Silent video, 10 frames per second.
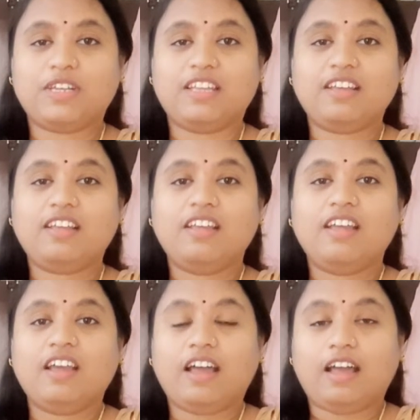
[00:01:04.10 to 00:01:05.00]
కదా
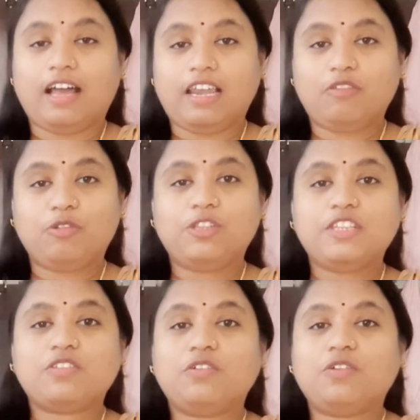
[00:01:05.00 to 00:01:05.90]
అలా ఫుడ్
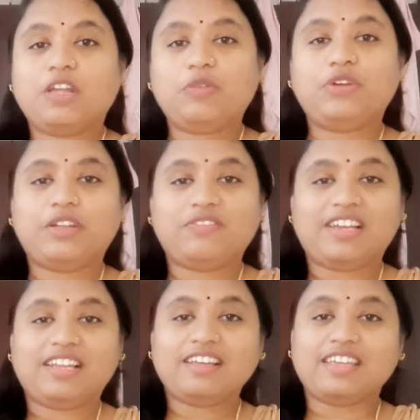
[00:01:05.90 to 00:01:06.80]
తీసుకోకుండా ఉండడం
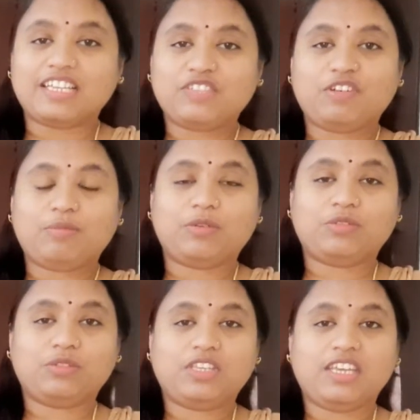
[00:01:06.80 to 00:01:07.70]
వల్ల గ్యాస్ ఫామ్
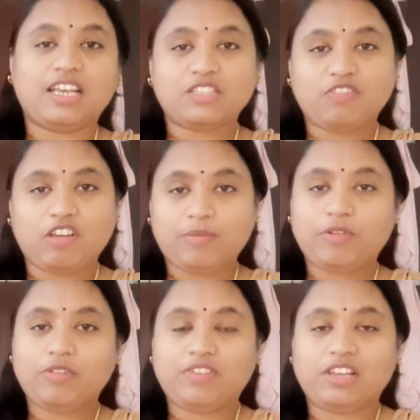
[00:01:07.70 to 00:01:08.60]
అవుతుంది గ్యాస్ ఫామ్
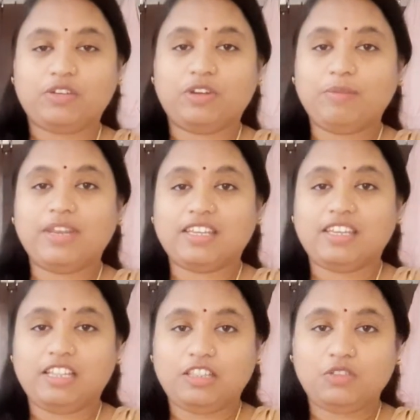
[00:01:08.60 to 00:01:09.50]
అవడం వల్ల కూడా మనకి
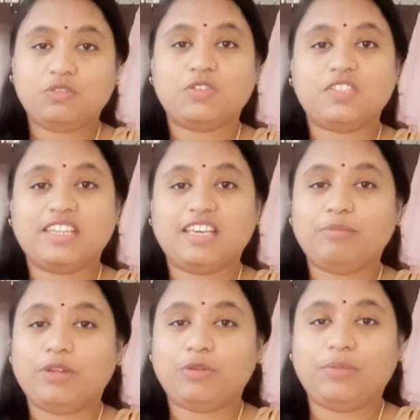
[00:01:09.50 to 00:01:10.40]
హెల్త్ ఇష్యూస్ వస్తాయి
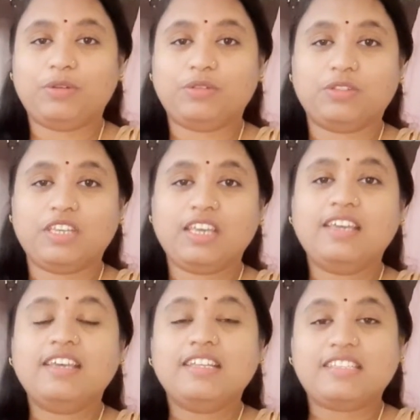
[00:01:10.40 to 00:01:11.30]
బరువు పెరుగుతుంది
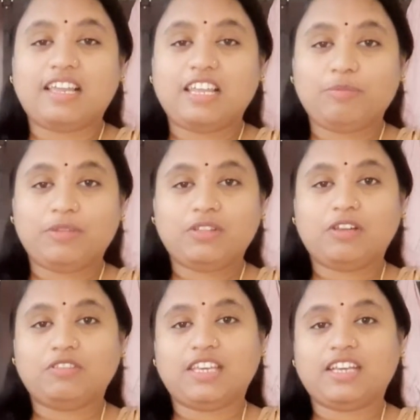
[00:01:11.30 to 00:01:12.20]
చాలా ఇబ్బందులు
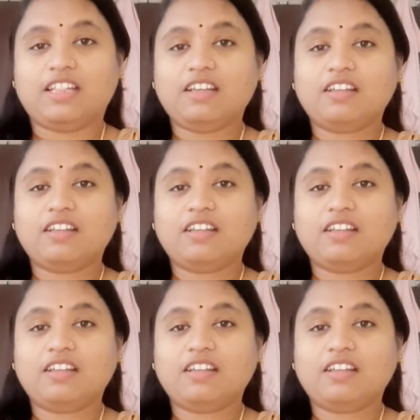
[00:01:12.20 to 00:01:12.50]
అవుతాయి కదా